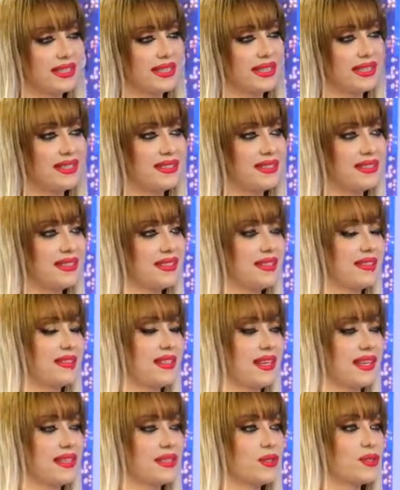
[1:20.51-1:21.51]

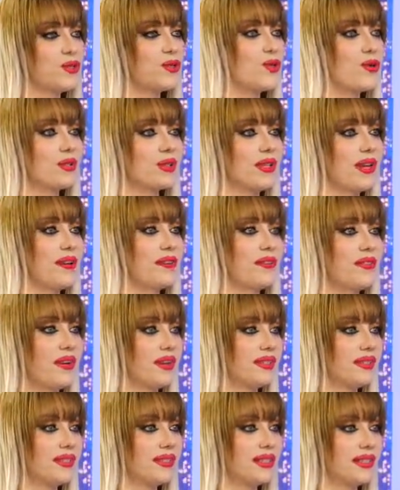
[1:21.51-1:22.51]
getirisinden çok daha
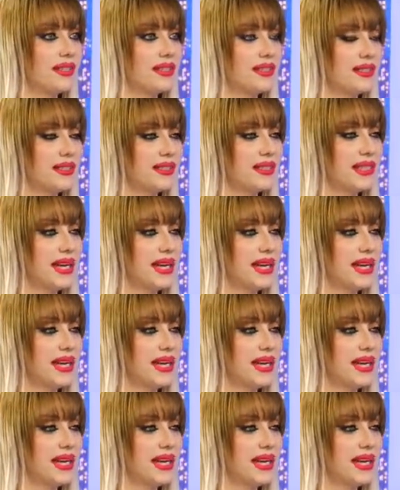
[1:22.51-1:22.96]
fazla e,